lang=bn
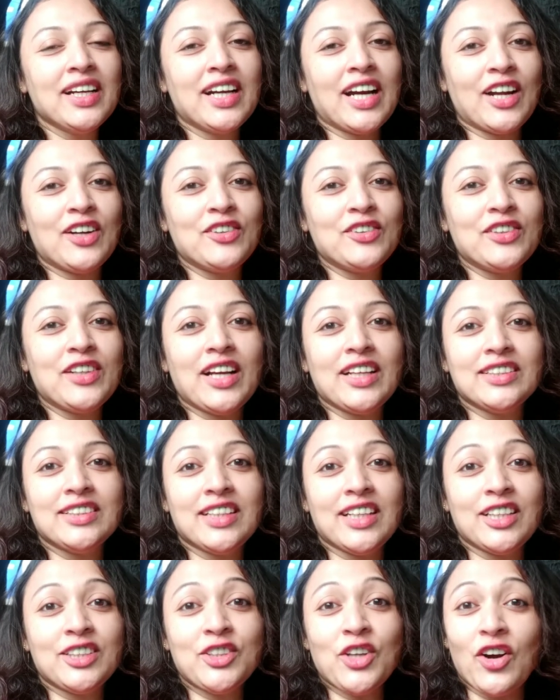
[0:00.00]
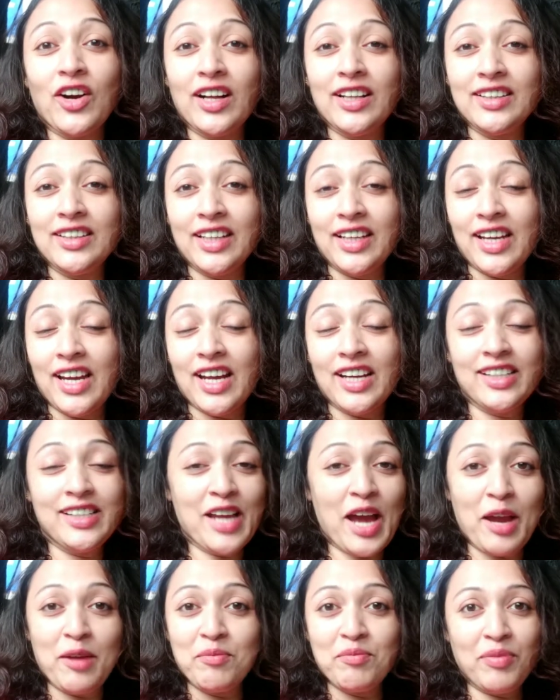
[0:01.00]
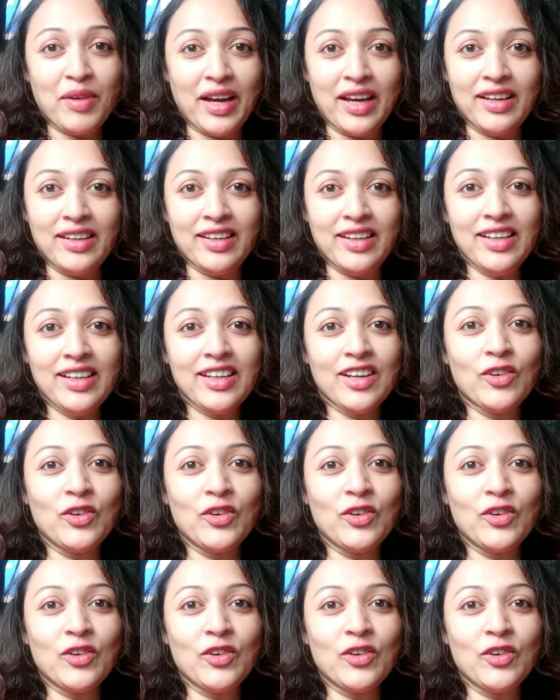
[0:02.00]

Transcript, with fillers: কারণ আজকে সকাল থেকে আর টাইম পাইনি